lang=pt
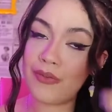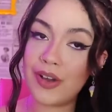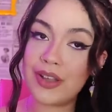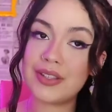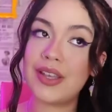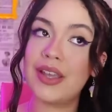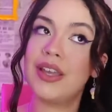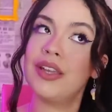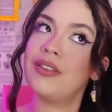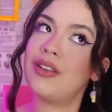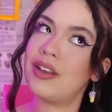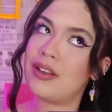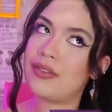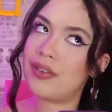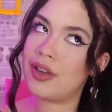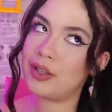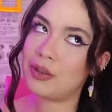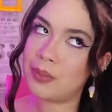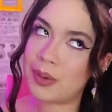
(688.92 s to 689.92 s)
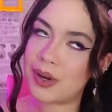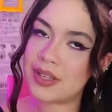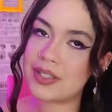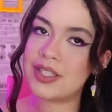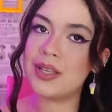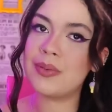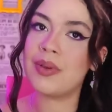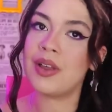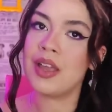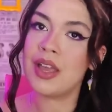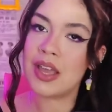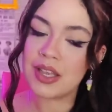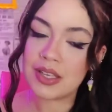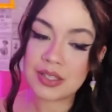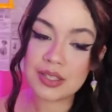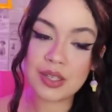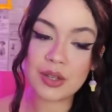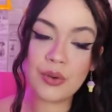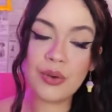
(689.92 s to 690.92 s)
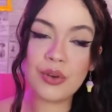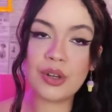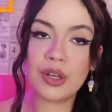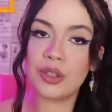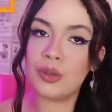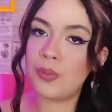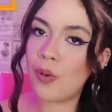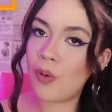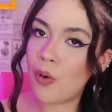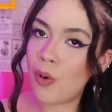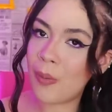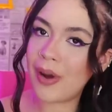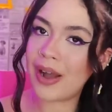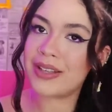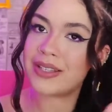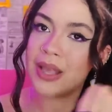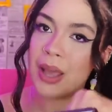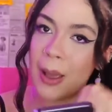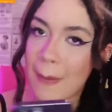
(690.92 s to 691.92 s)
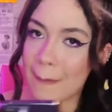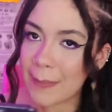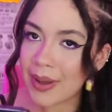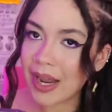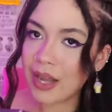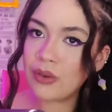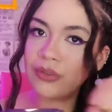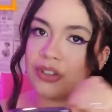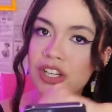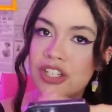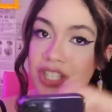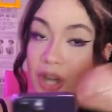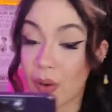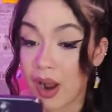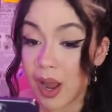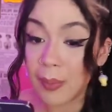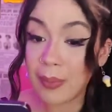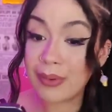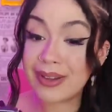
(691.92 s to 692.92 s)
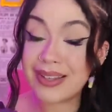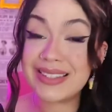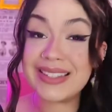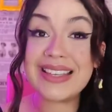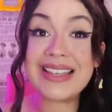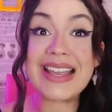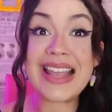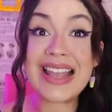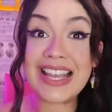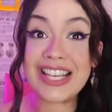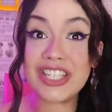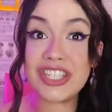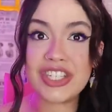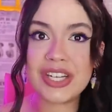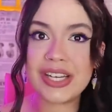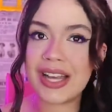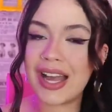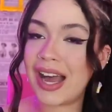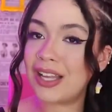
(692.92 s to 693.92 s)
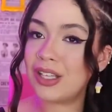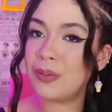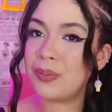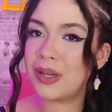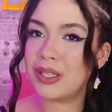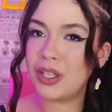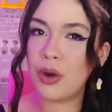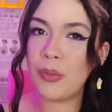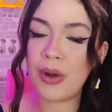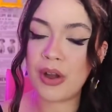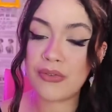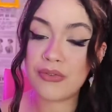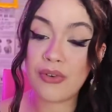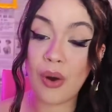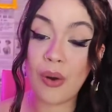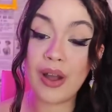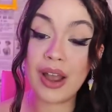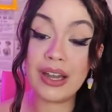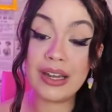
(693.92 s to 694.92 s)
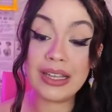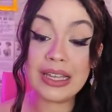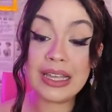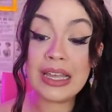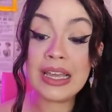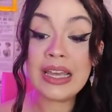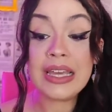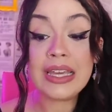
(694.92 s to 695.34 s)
vai saindo, ela vai indo para cima, segurando um pouco mais para não deixar o cabelo assim esticado para ter uma folga ali